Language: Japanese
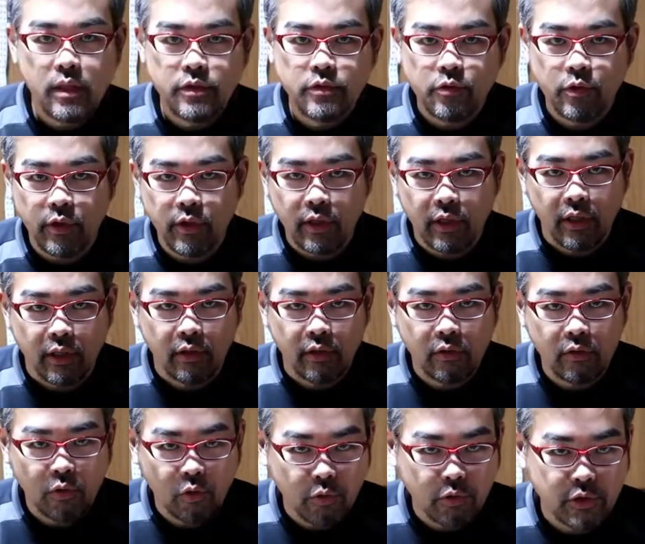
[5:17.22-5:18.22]
それから
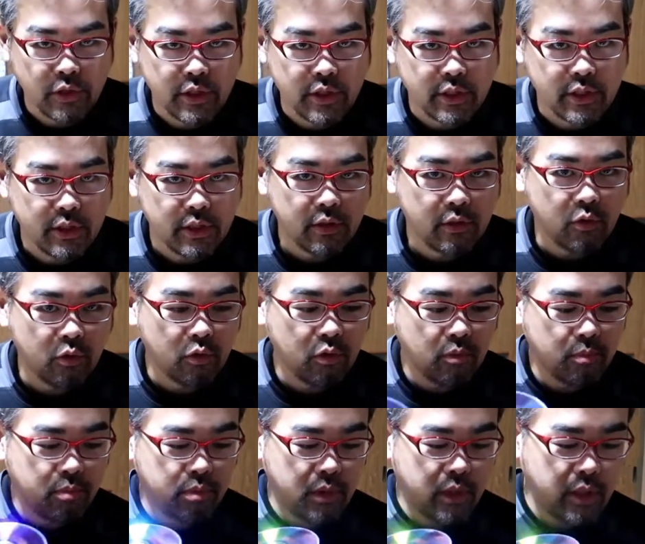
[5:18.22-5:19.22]
こっち、こ
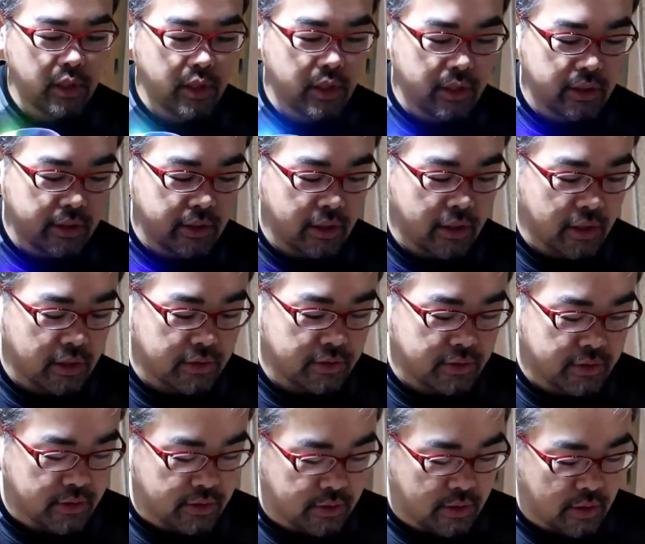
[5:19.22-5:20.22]
のプレイヤーに関
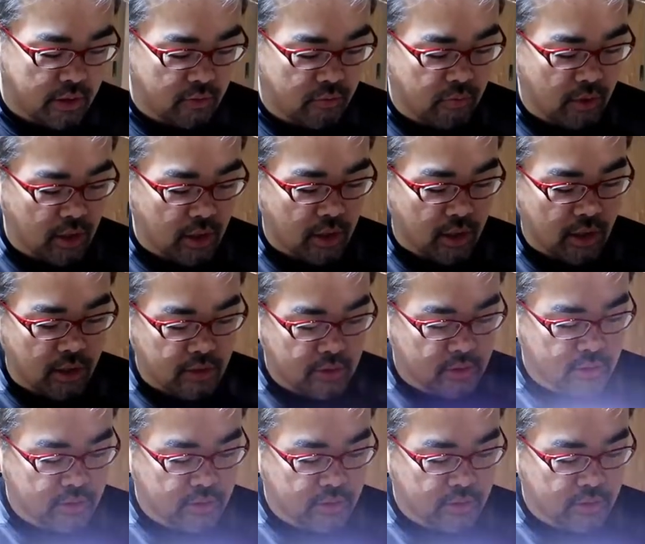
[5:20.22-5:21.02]
しては、